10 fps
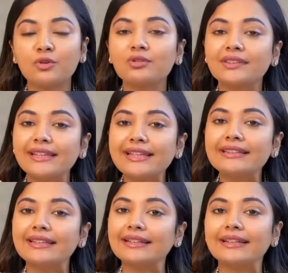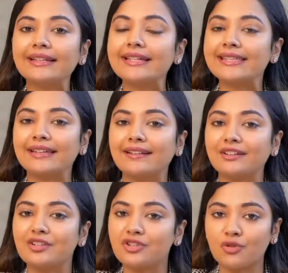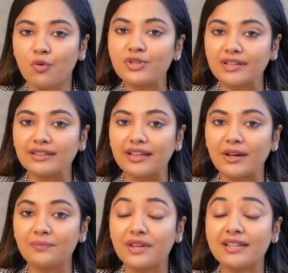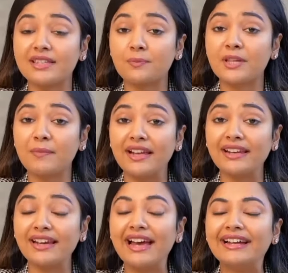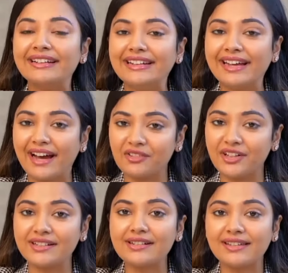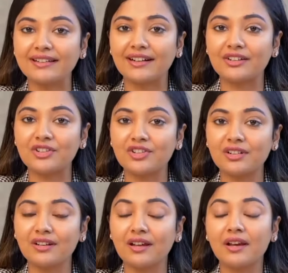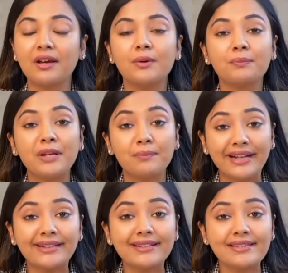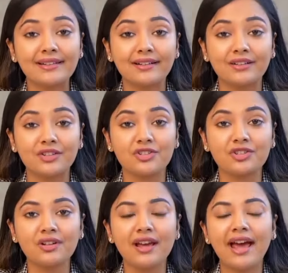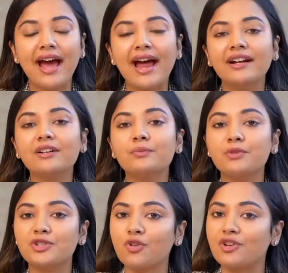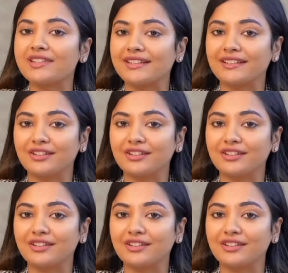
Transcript: तो तीन तरीके की स्किन कंडीशन हो सकती हैं सबसे पहले डिहाइड्रेटेड स्किन कंडीशन पिगमेंटेड स्किन कंडीशन एंड मेच्योर स्किन